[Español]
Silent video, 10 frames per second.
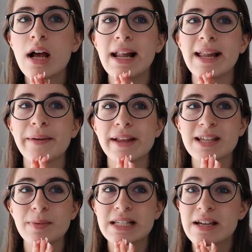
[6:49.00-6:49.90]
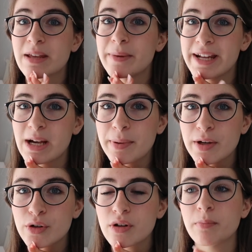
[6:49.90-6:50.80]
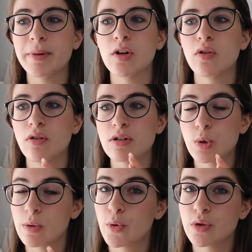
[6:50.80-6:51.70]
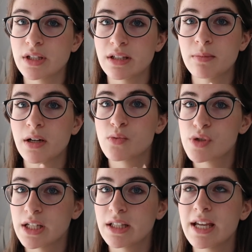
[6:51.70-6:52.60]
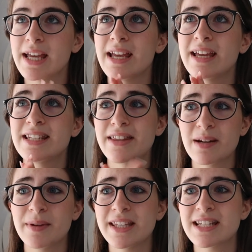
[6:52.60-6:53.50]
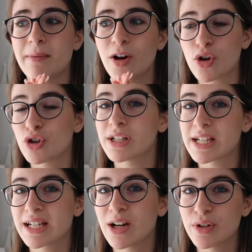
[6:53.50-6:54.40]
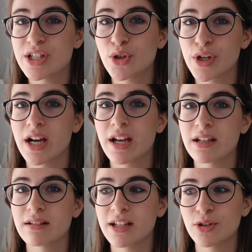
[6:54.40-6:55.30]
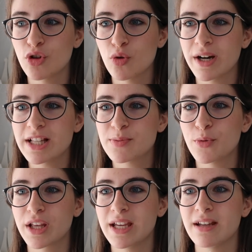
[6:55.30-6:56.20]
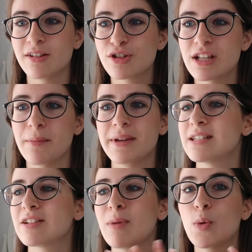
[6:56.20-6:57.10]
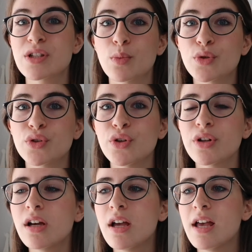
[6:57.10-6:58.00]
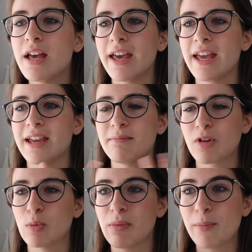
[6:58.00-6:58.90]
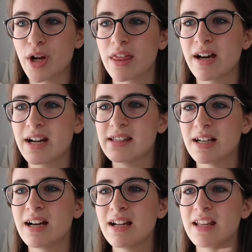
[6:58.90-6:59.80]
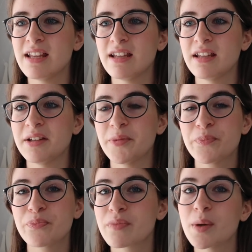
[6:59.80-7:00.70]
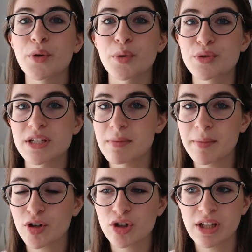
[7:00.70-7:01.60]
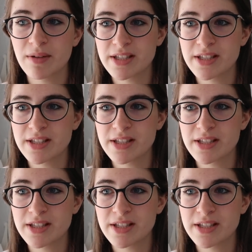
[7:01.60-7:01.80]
La verdad es que pensaba que me iría peor, pero estuve muy contenta, en plan un 7. sinceramente es la mejor nota que he sacado en historia en, todo batch porque, no sé, me cuesta un montón como memorizar y tal. Y bueno, pues es mi mejor nota de